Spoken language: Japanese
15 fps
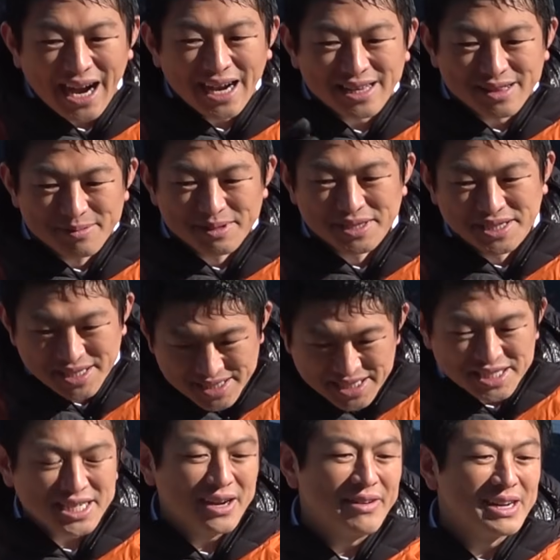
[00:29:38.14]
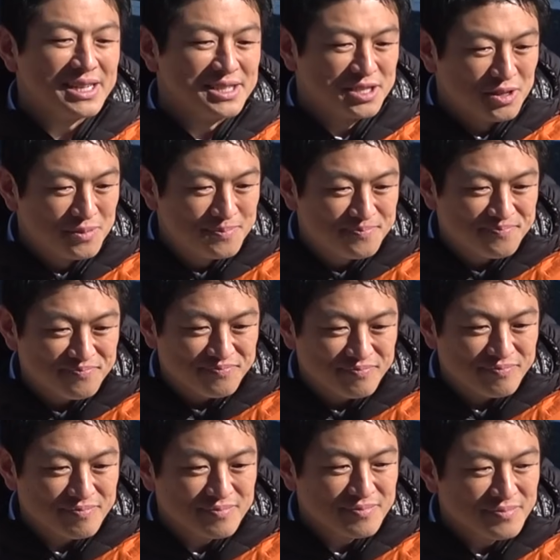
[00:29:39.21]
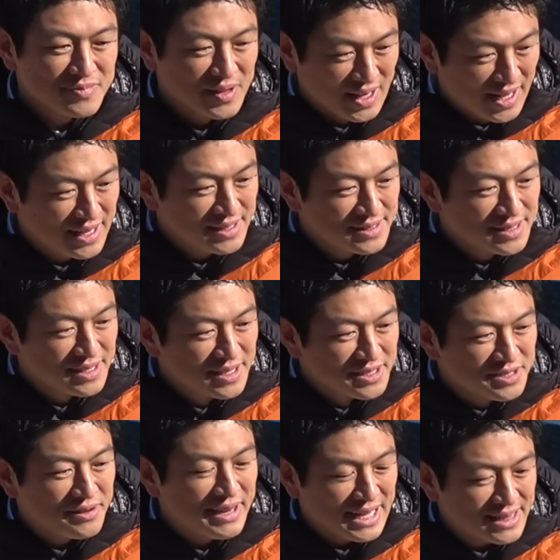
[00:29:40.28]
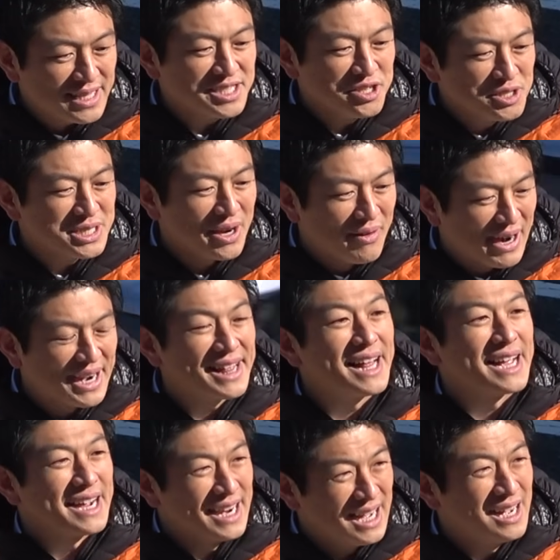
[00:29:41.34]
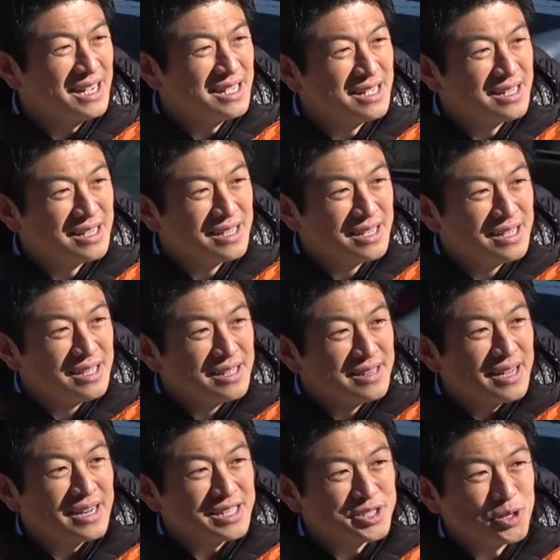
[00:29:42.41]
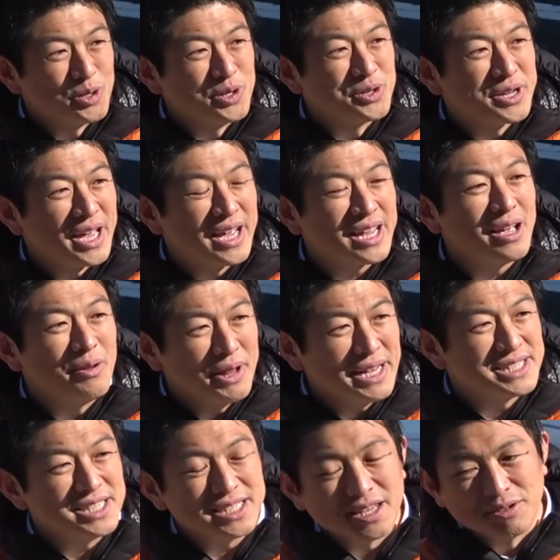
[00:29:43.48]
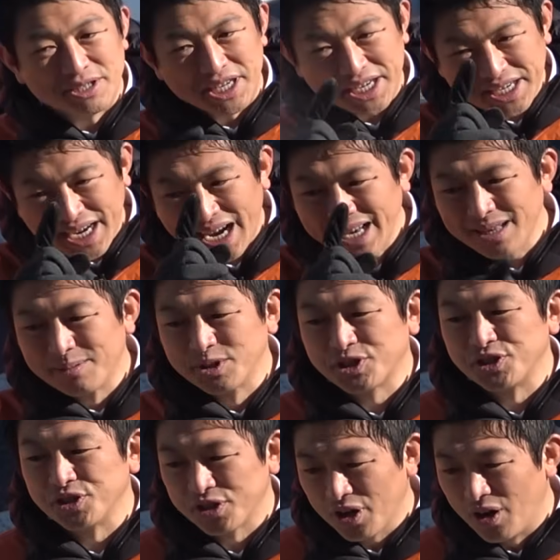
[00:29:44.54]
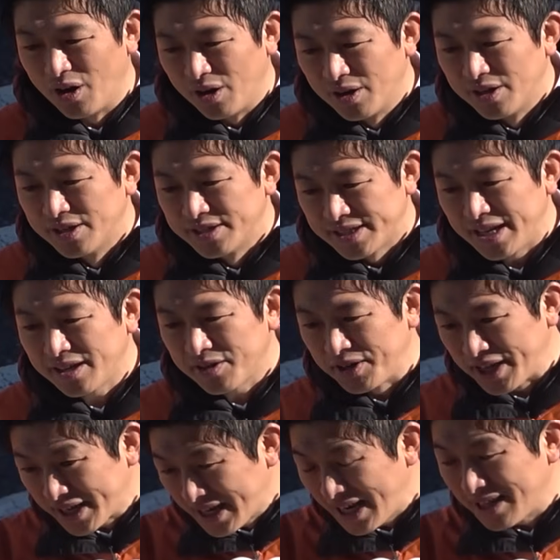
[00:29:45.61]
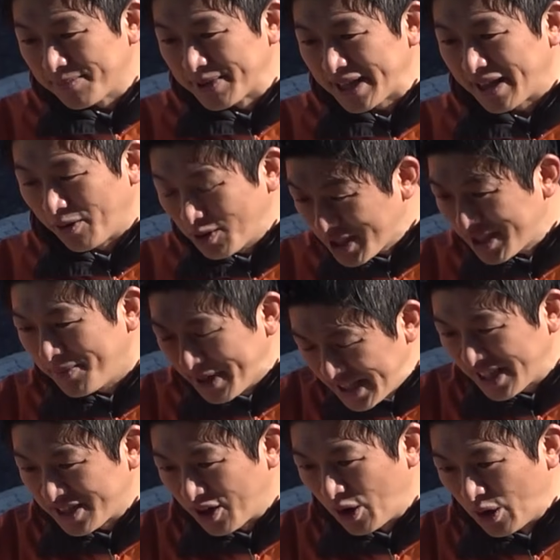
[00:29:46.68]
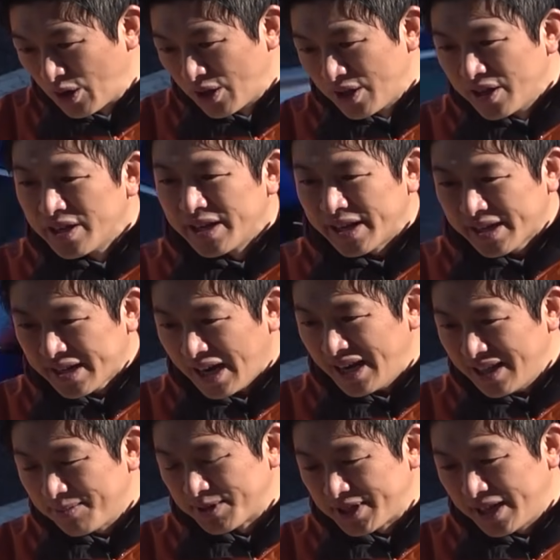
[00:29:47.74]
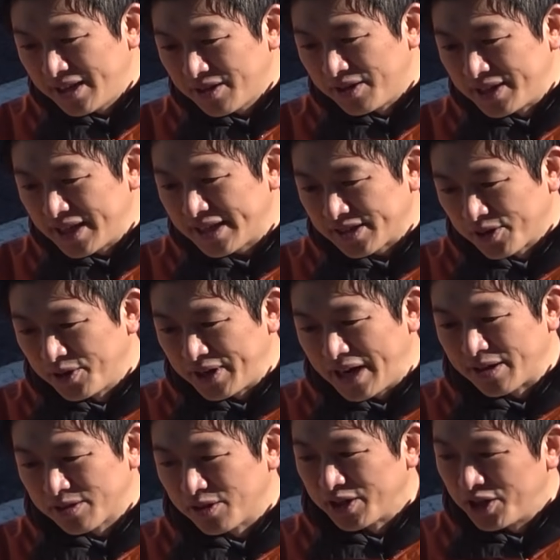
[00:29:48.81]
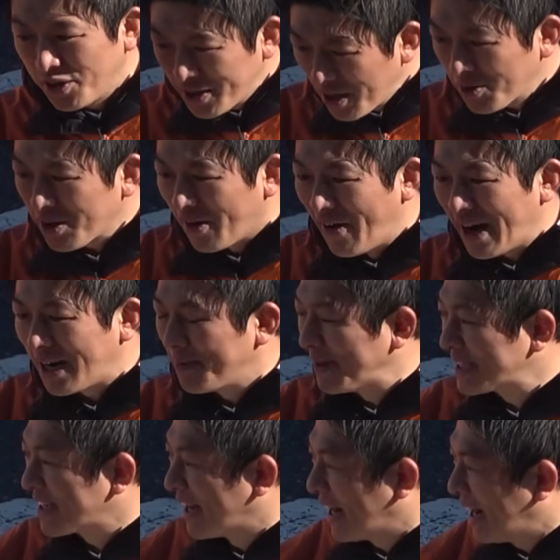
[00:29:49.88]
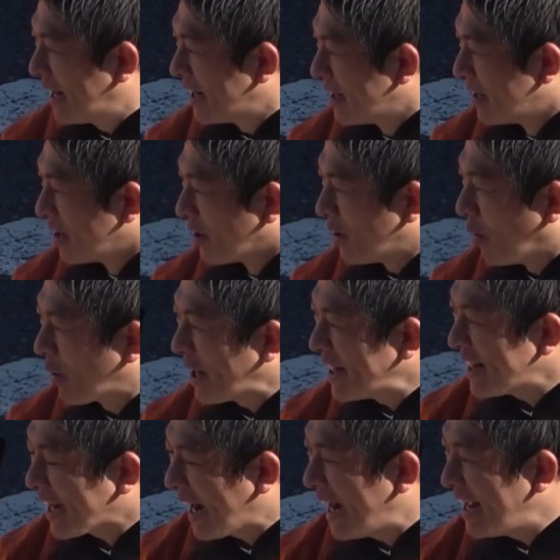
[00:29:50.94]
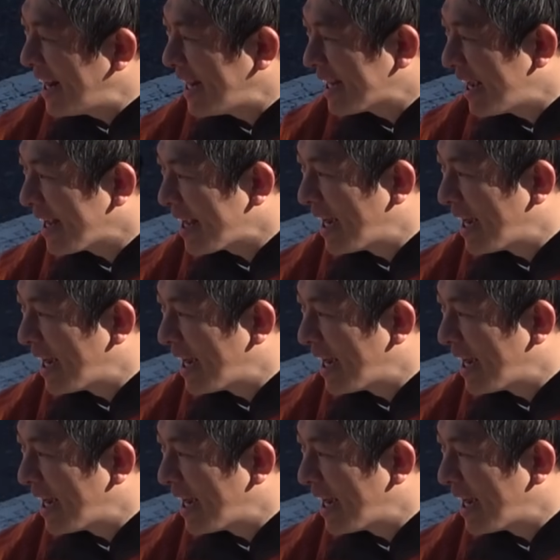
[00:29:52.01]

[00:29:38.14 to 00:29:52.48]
入ってるのと全然違うわけですよ、ね。それをやった人にしか分からないから。だからそういう経験をね、人生のうちいっかいでもすると、選挙にいっかいでも出て落ちてもいいんですよ。いっかいでも選挙に出てそういうのやるといろんなことが分かりますから、これお金で買えない経